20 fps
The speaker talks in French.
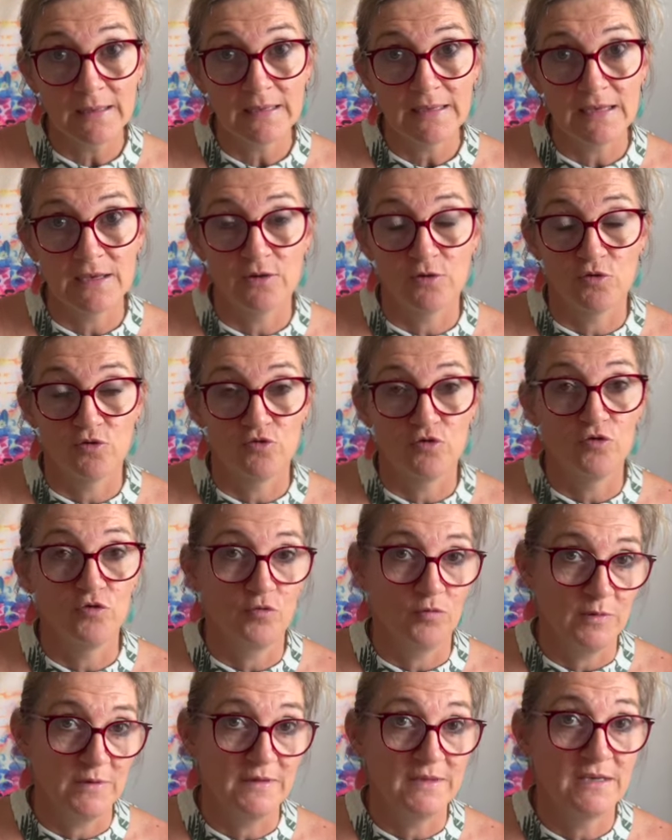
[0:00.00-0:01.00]
euh, et que je
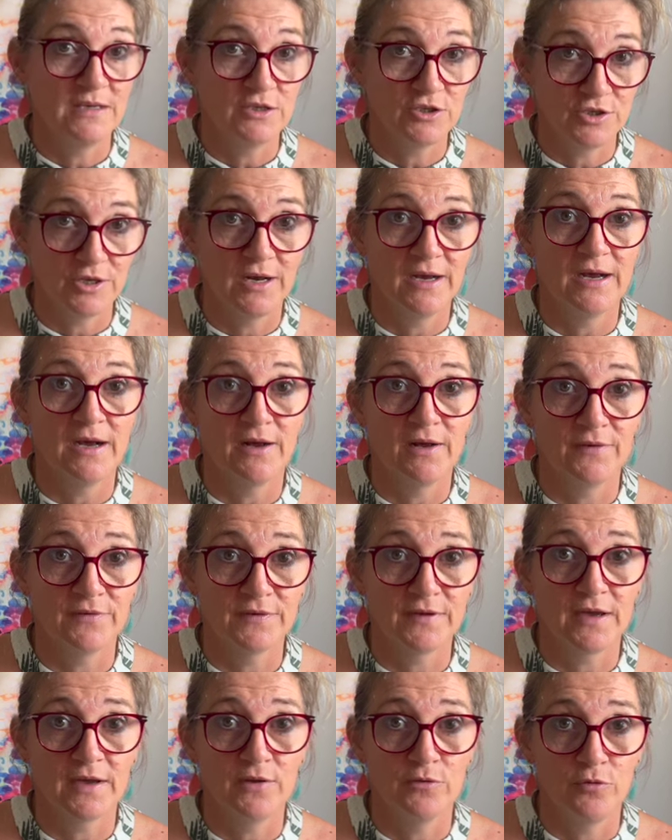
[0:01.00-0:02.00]
suis déjà en
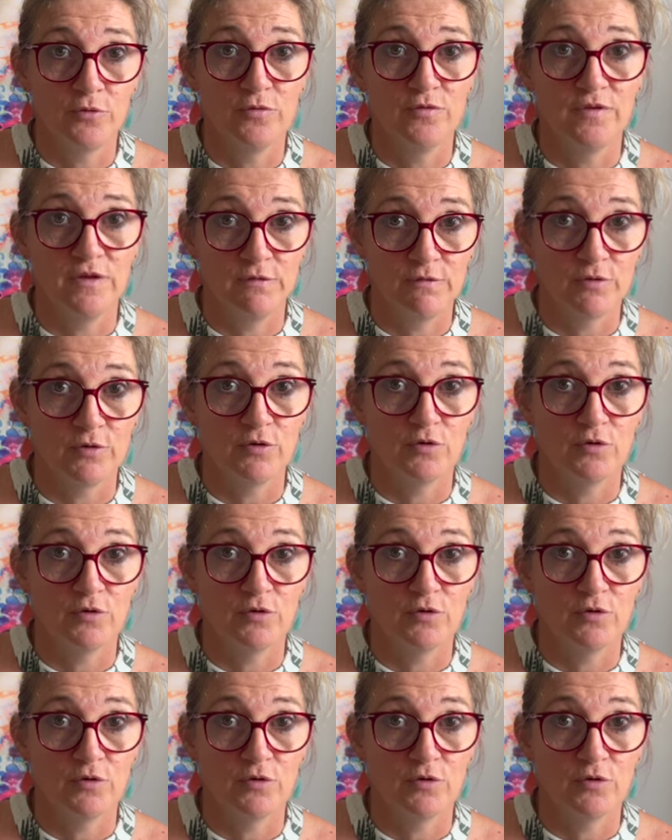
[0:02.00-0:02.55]
train de vivre.